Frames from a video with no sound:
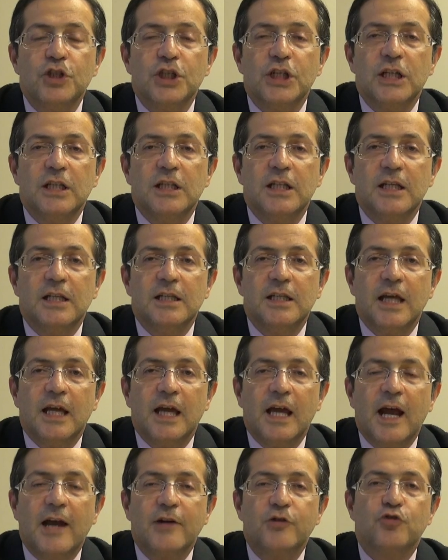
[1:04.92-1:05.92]
şiddeti
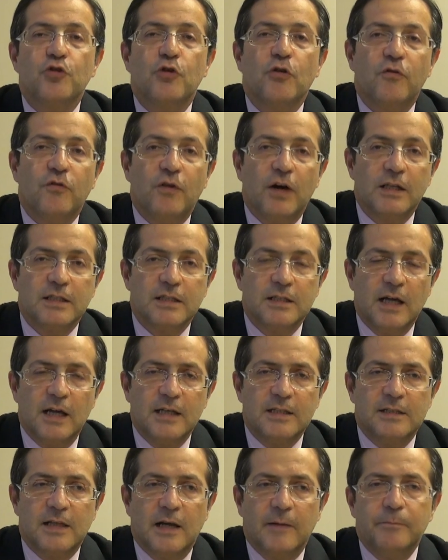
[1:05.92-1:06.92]
eğer çok
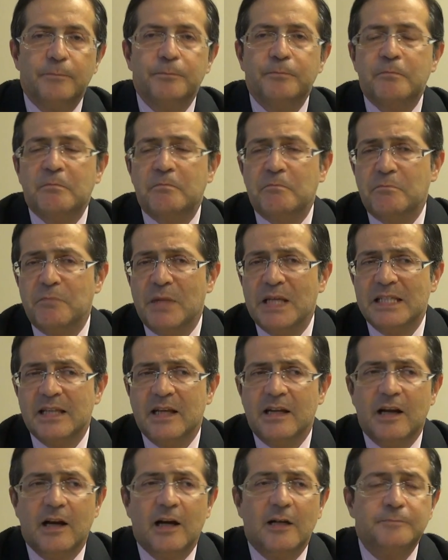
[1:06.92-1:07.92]
fazlaysa
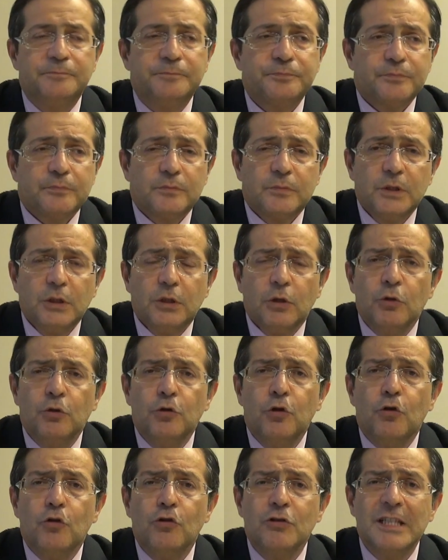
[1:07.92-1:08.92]
mesela
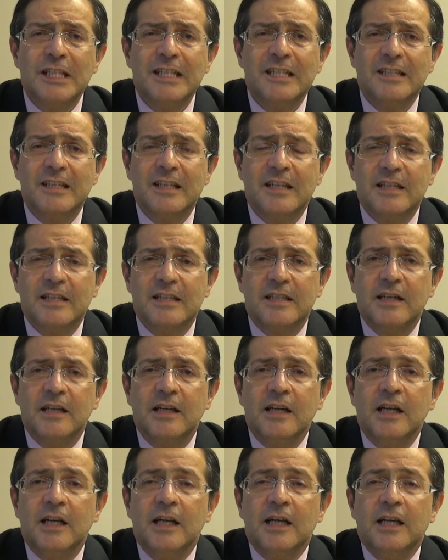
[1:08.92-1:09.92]
lökosit
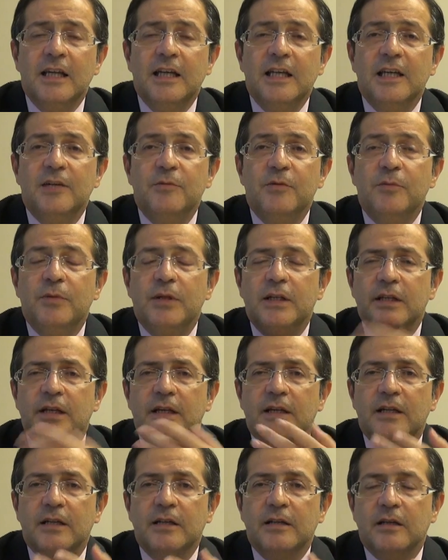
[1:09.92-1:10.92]
sayısı 20
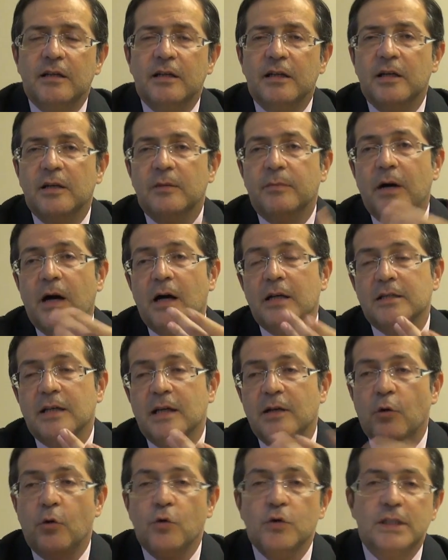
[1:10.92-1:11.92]
binlerin e,
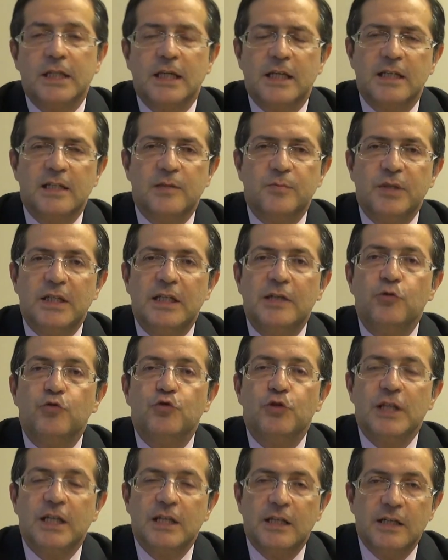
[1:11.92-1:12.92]
bazen 18 binin
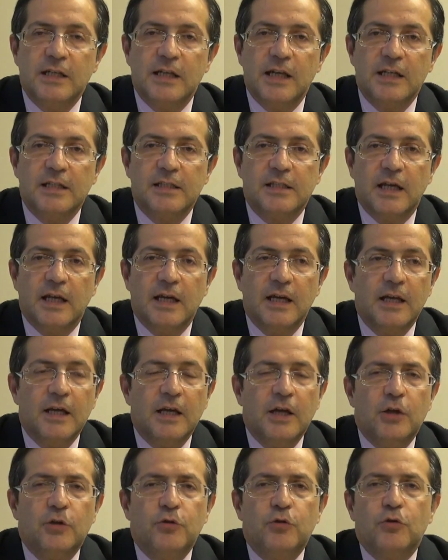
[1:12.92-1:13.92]
üzerindeyse
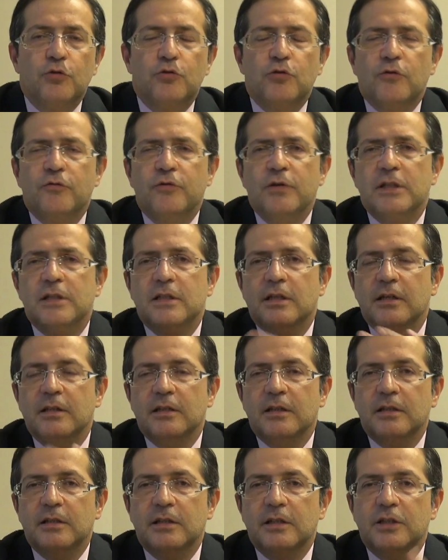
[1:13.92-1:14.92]
nötrofil
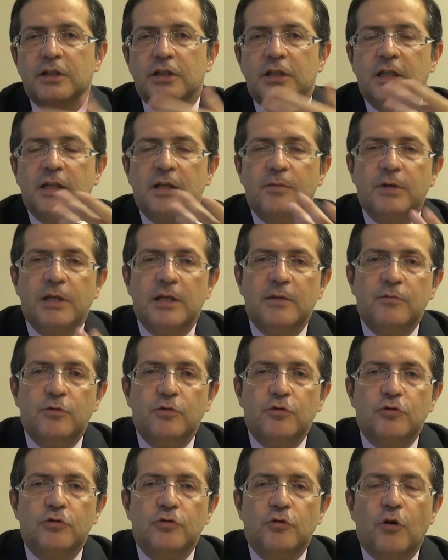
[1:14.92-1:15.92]
sayıları işte ne
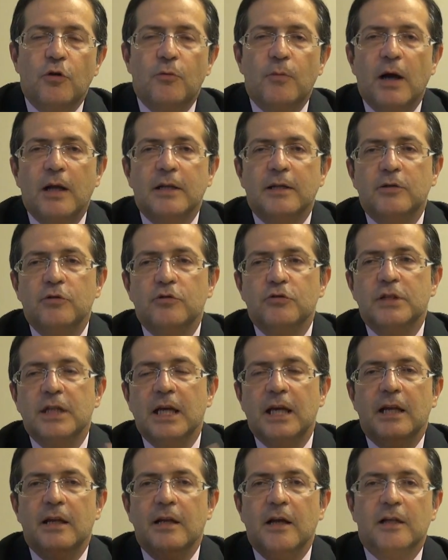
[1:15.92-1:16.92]
bileyim normalde
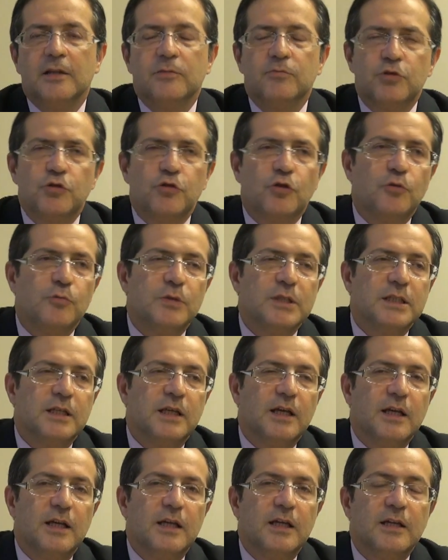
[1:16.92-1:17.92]
%50-60 olması
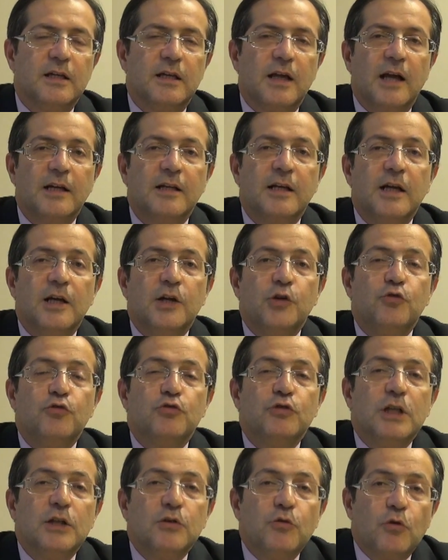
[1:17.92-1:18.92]
gerekirken
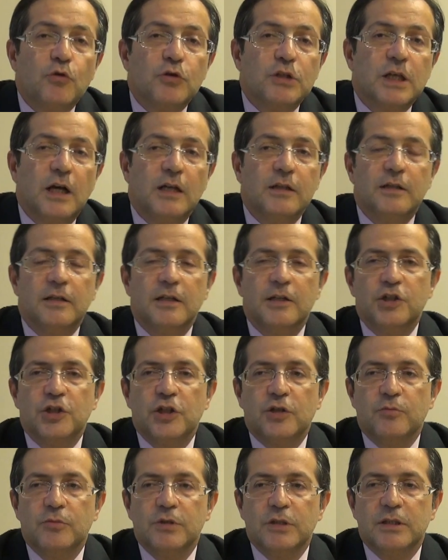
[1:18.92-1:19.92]
%90'lara
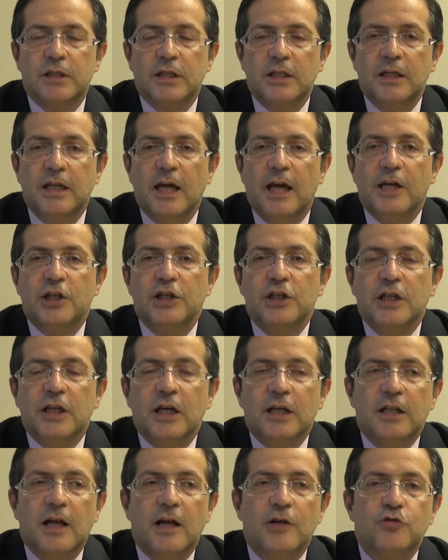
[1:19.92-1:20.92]
çıkmışsa yine
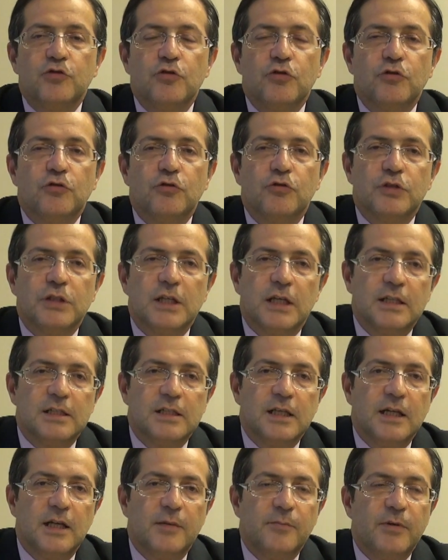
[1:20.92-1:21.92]
eşlik eden çok yüksek
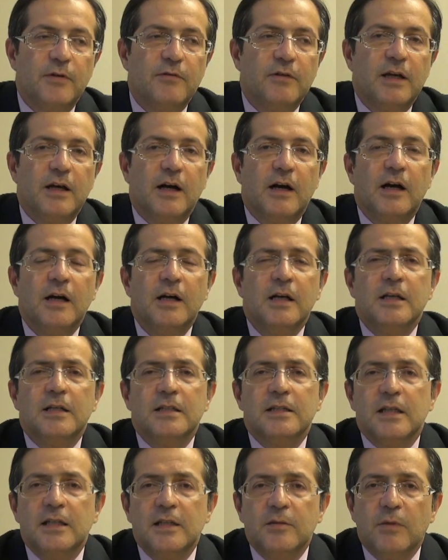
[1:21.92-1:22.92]
SRP veya
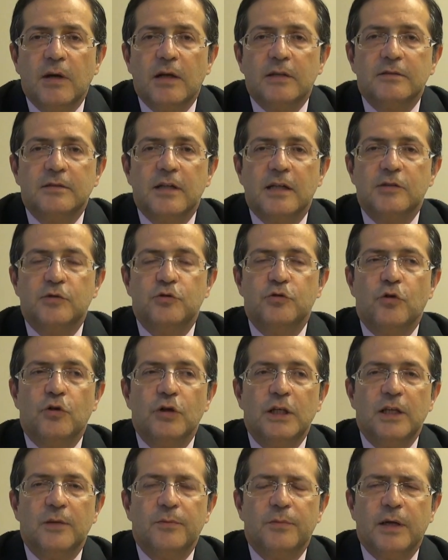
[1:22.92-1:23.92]

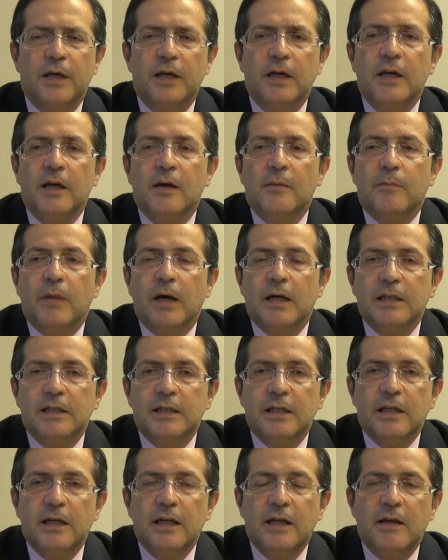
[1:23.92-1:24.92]
sedimentasyon gibi
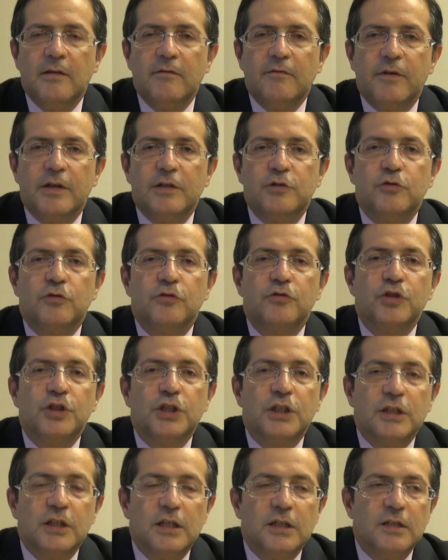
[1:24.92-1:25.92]
bakteriyel enfeksiyonun
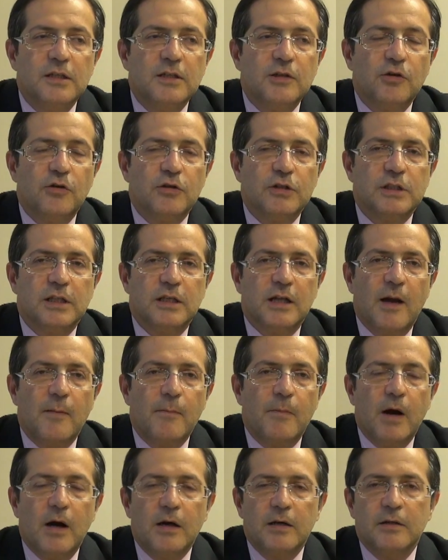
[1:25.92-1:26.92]
şiddetini gösteren
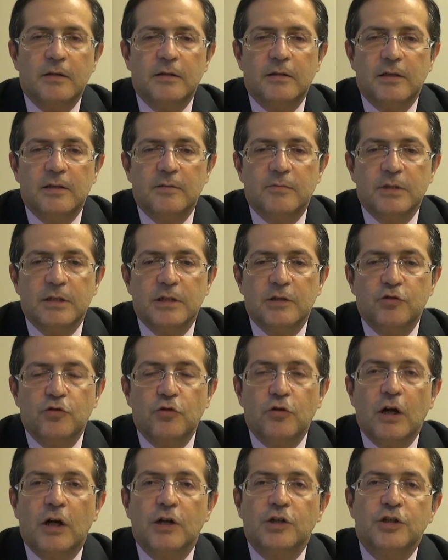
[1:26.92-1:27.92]
markerlarımızda
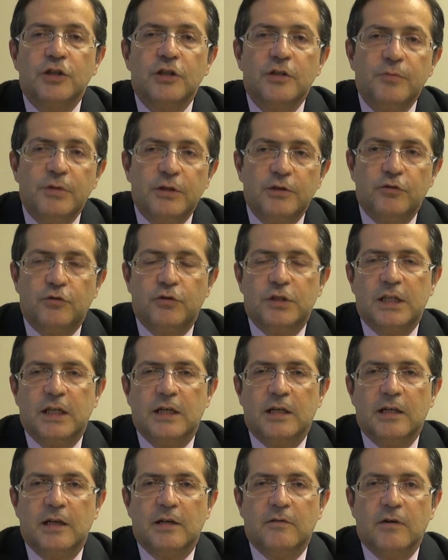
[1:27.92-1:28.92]
çok aşırı bir
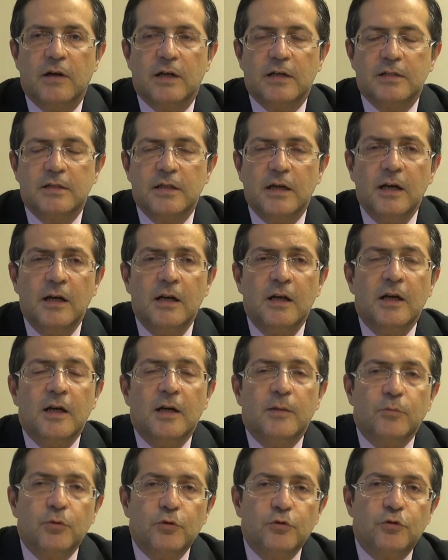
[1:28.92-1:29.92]
yükseklik varsa
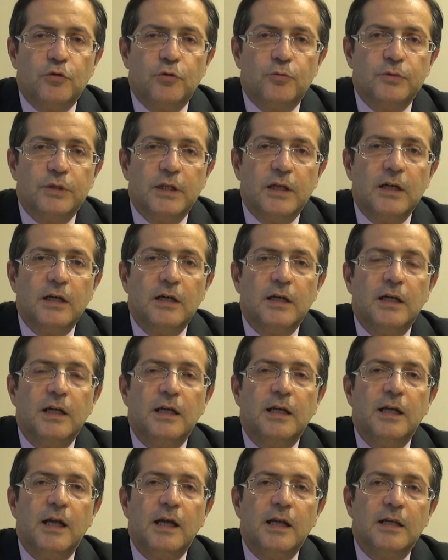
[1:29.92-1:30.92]
bu durumda
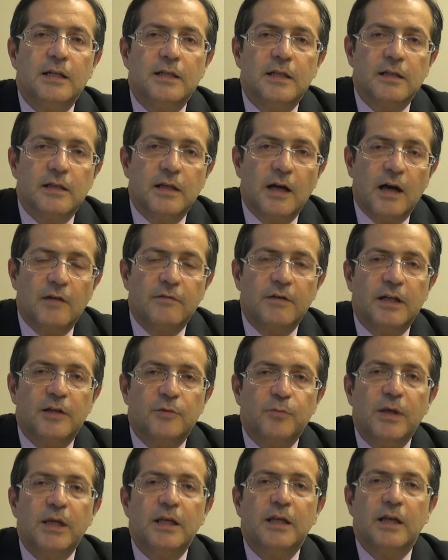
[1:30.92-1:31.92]
iğne ile tedavi
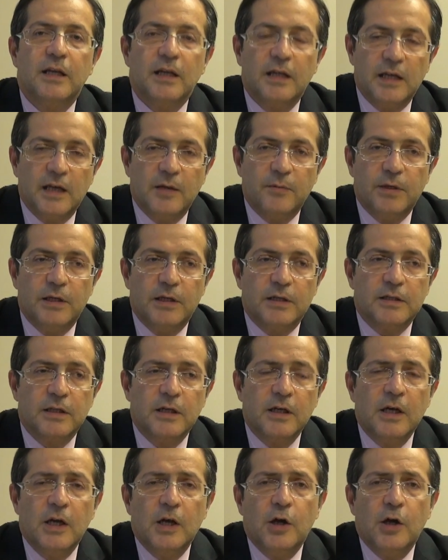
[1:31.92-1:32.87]
etmek gerekebilir.